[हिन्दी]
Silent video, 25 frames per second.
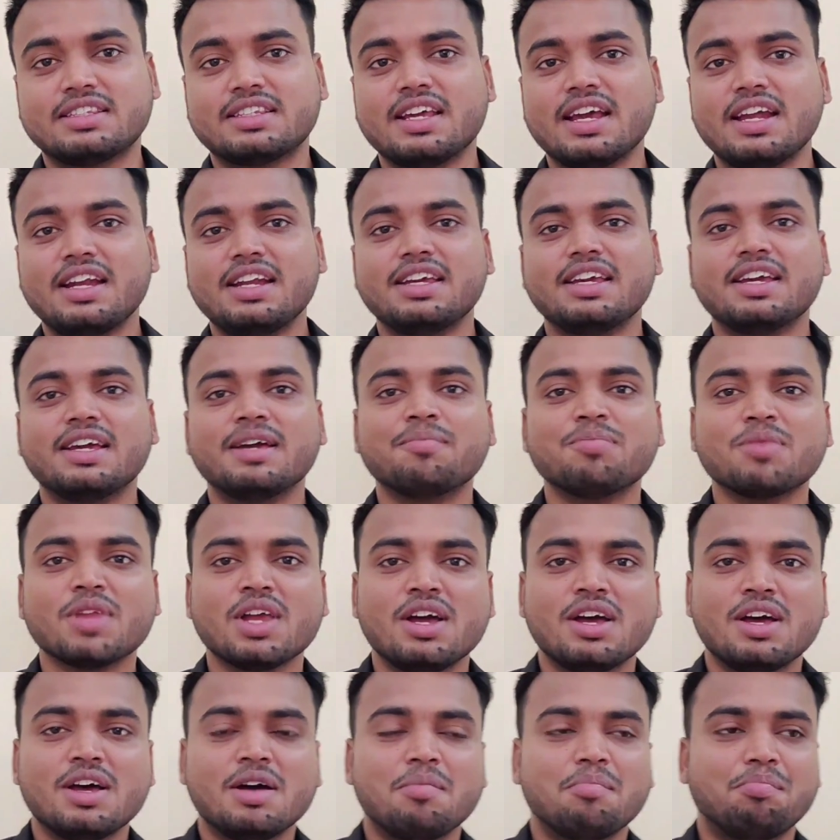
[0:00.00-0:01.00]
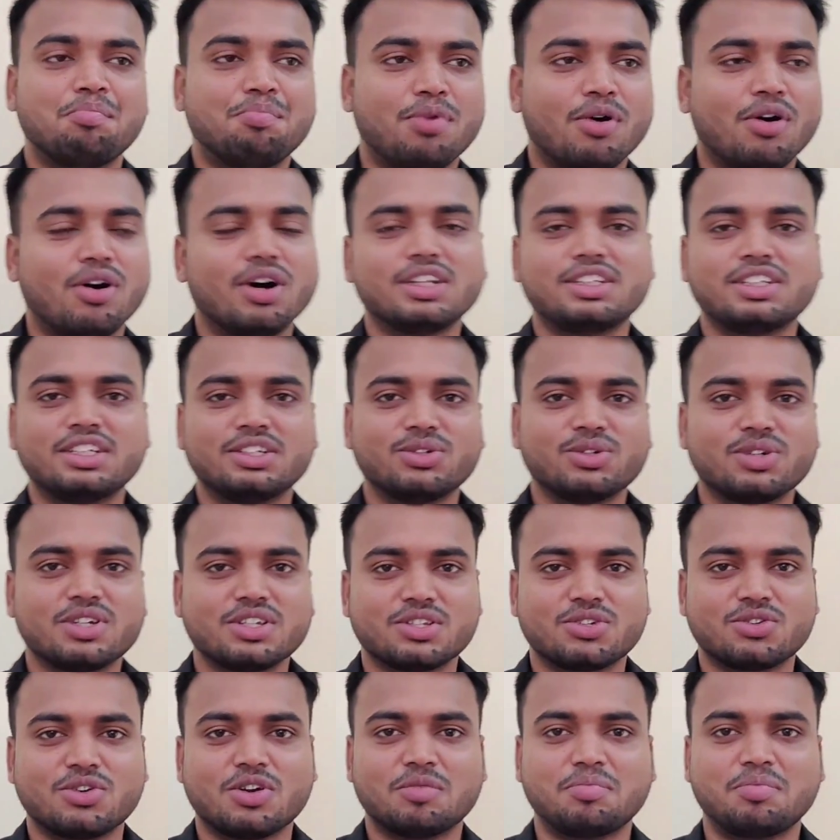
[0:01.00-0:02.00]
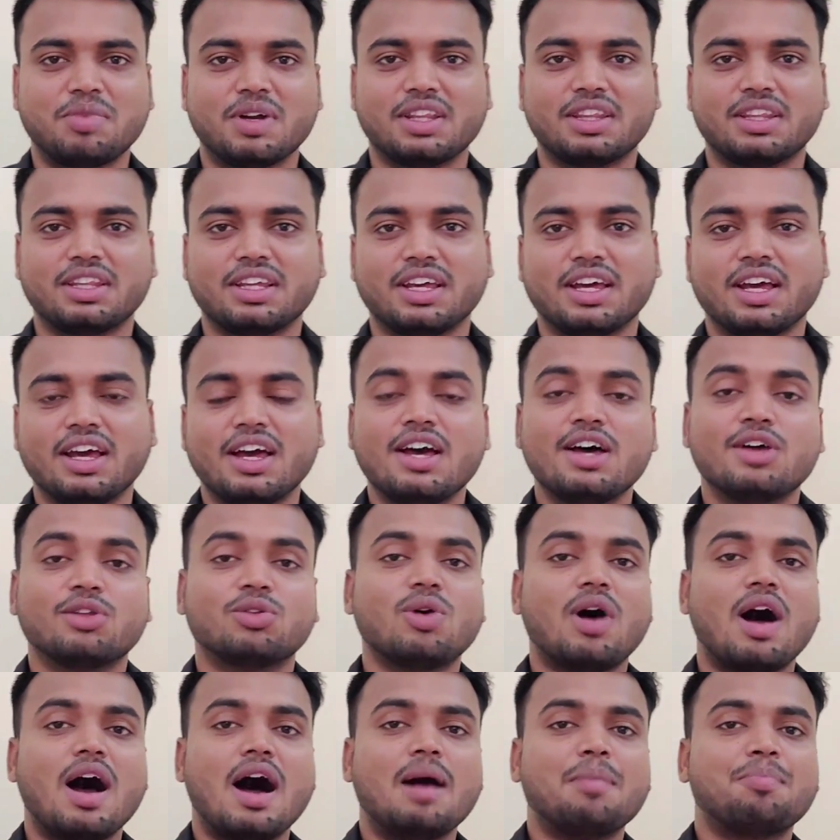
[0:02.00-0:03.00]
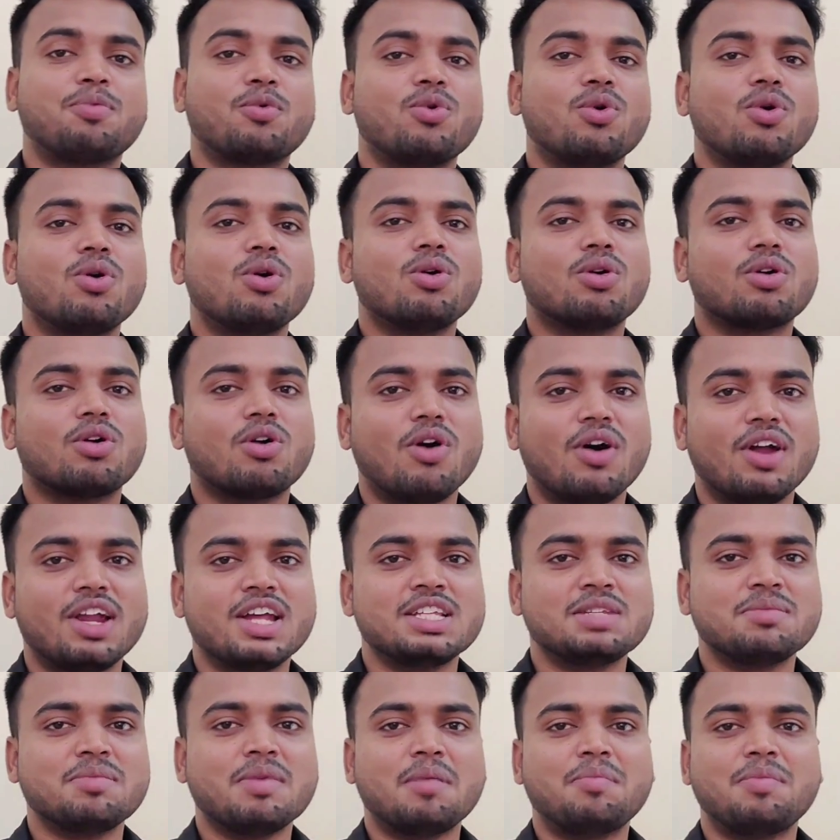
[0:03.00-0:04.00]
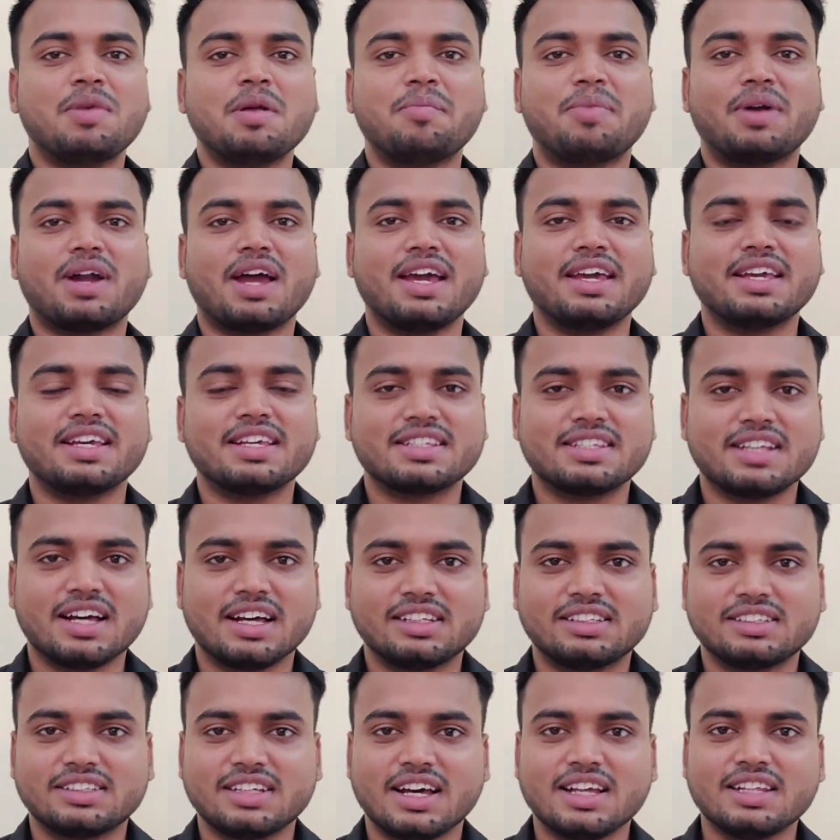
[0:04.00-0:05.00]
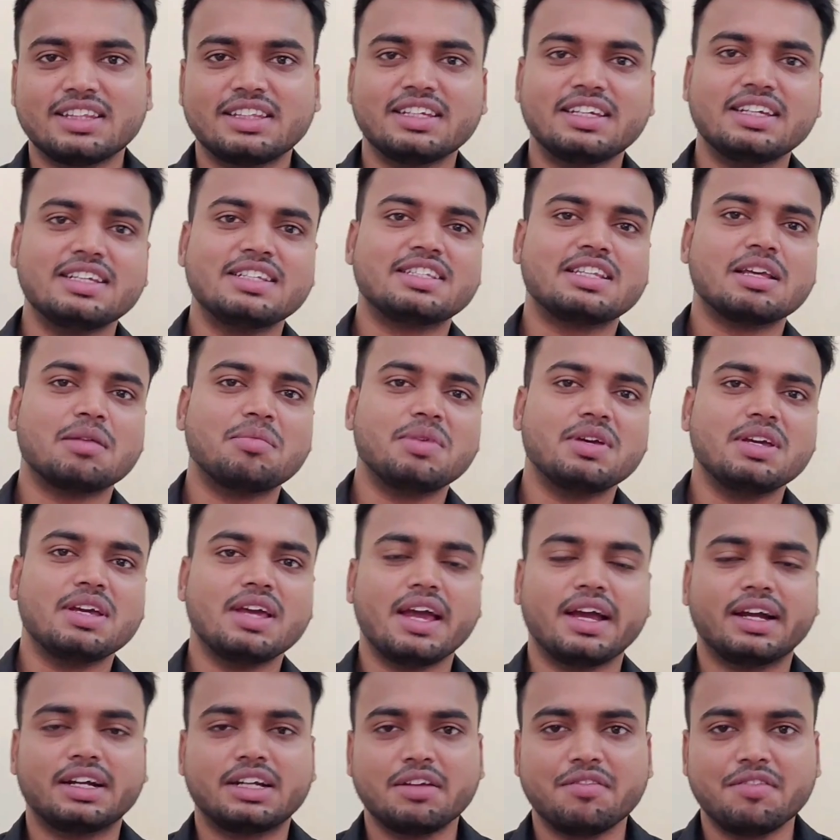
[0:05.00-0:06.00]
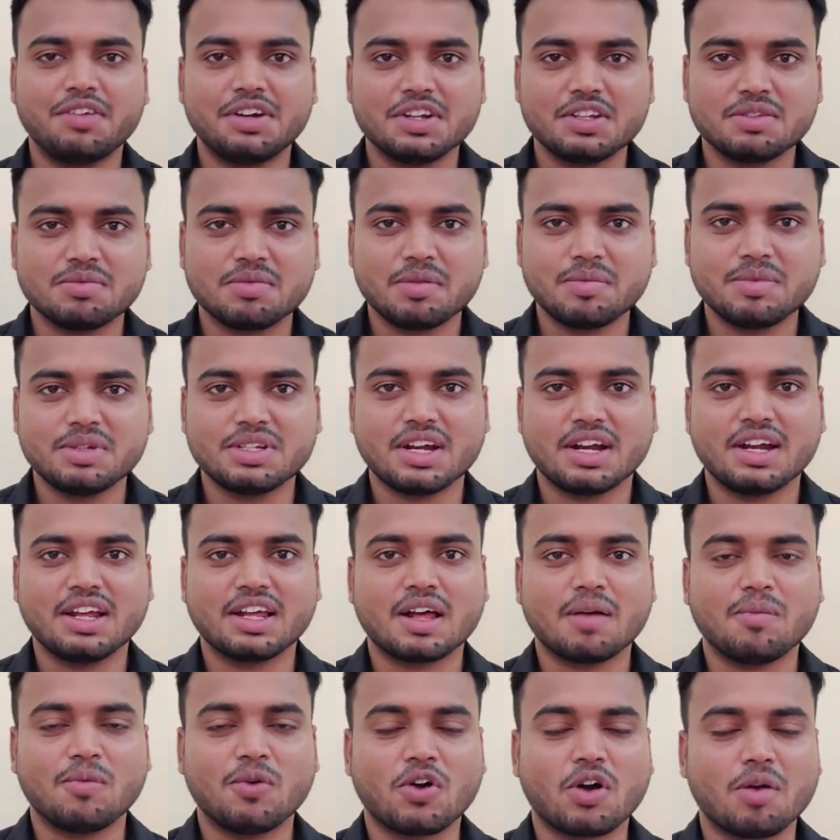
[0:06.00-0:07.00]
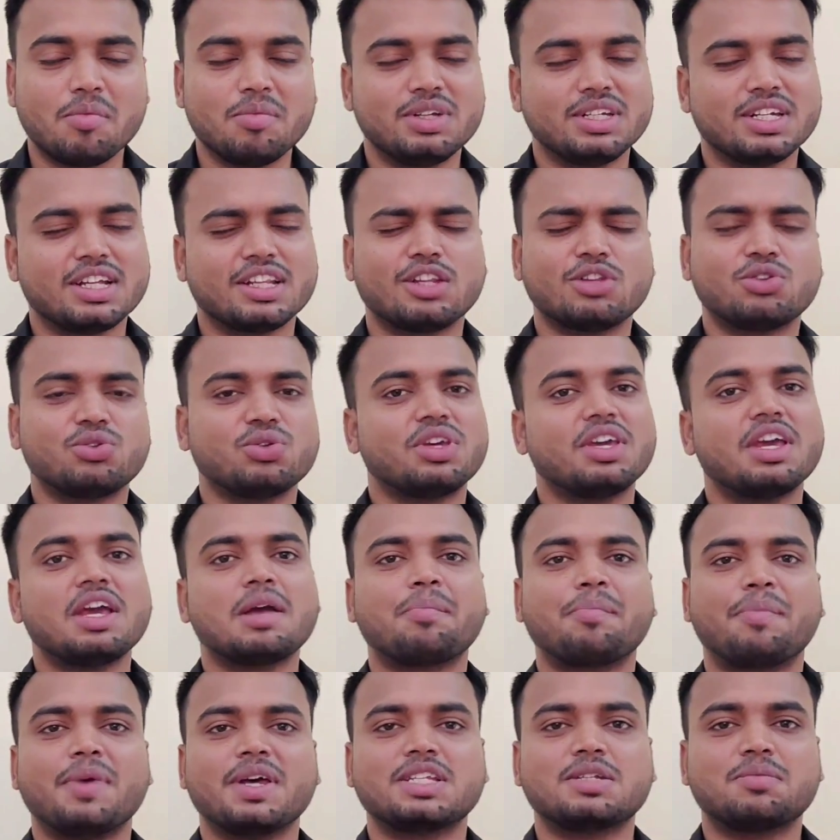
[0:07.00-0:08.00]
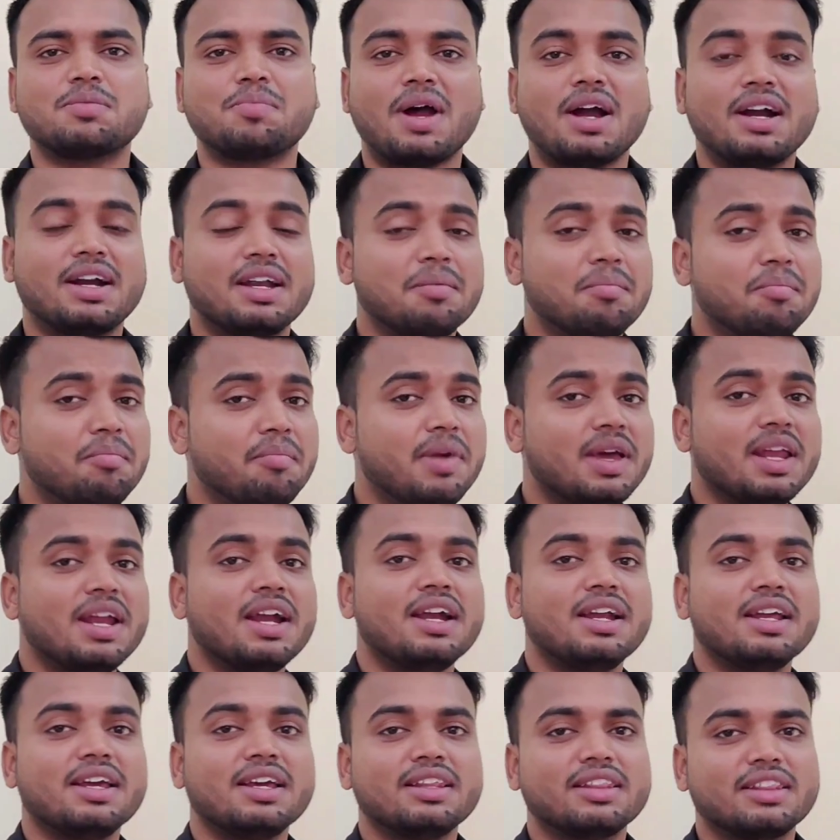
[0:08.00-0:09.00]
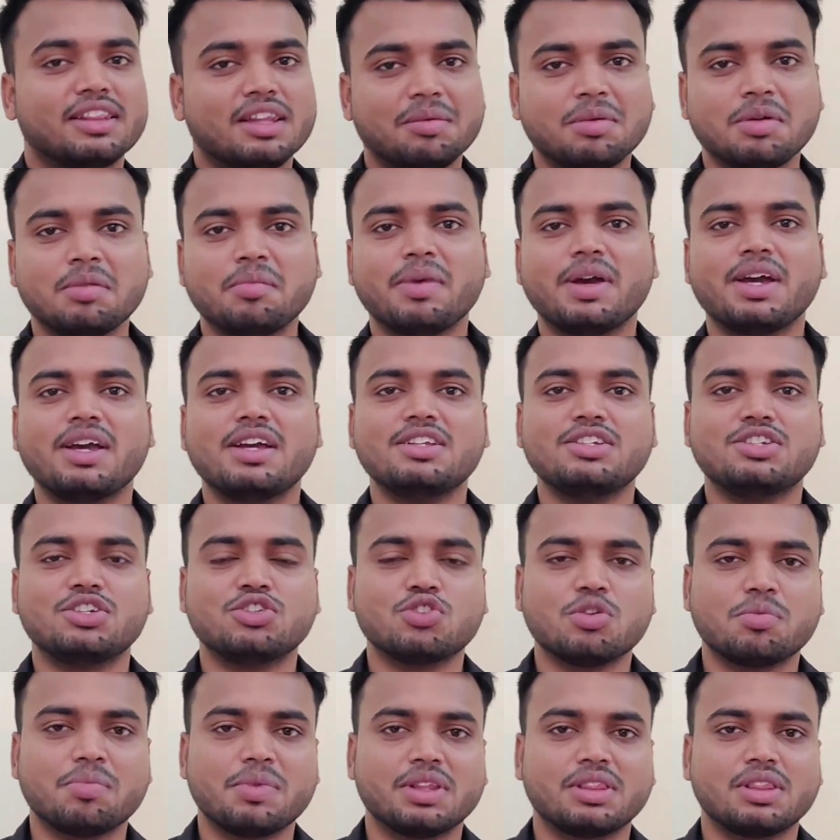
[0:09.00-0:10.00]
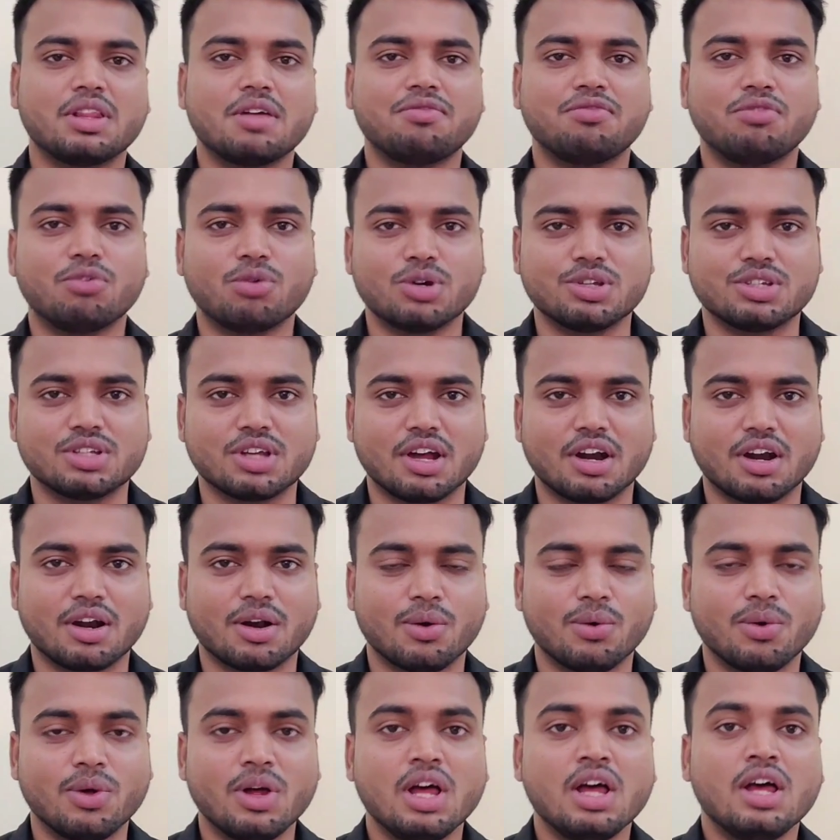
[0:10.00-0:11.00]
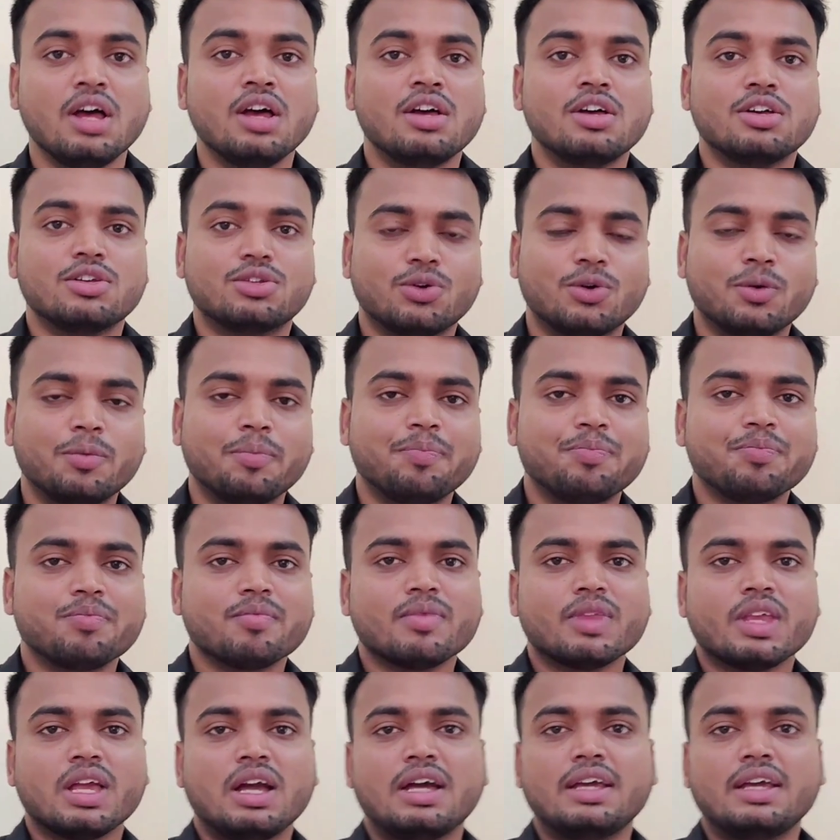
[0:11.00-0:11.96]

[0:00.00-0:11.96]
इसके लिए बहुत चीज़ों की ज़रूरत पड़ती है तो आपको कॉलेज में अपने पढ़ाई के साथ साथ इन सभी एक्टिविटीज़ में भी जाने का मौका मिल जाता है तो ये एक बेस्ट पार्ट है मेरे लिए तभी मैं इन चीज़ों पर इतना फोकस कर रहा हूँ सो so,